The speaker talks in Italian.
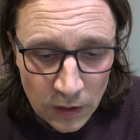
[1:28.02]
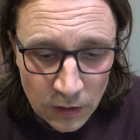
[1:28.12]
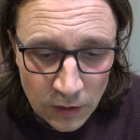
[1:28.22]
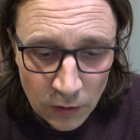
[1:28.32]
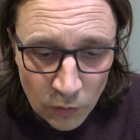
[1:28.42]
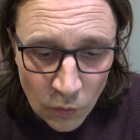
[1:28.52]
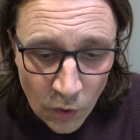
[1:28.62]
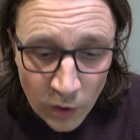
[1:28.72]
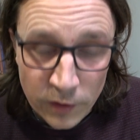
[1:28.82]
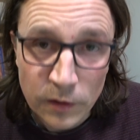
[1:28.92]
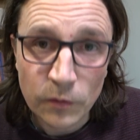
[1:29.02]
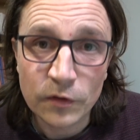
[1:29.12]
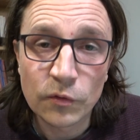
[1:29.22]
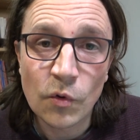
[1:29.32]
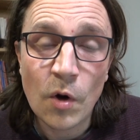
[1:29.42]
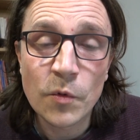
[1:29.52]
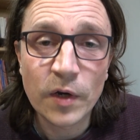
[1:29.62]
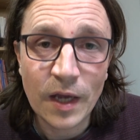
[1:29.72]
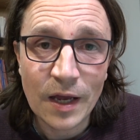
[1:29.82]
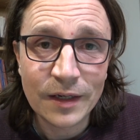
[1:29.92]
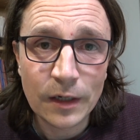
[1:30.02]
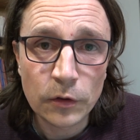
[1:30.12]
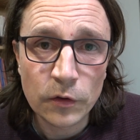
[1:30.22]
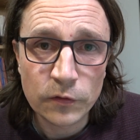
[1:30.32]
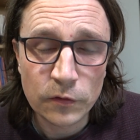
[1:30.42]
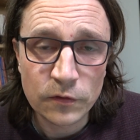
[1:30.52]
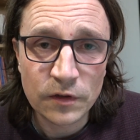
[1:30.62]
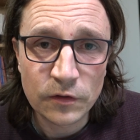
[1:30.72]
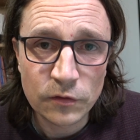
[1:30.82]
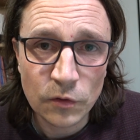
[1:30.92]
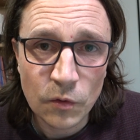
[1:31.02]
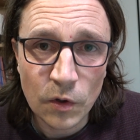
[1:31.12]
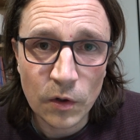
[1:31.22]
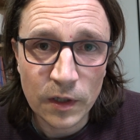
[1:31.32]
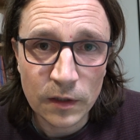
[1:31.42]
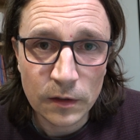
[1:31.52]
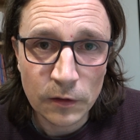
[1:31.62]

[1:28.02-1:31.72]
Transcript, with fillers: nel cuore di quest'uomo che è anche il nostro stesso cuore,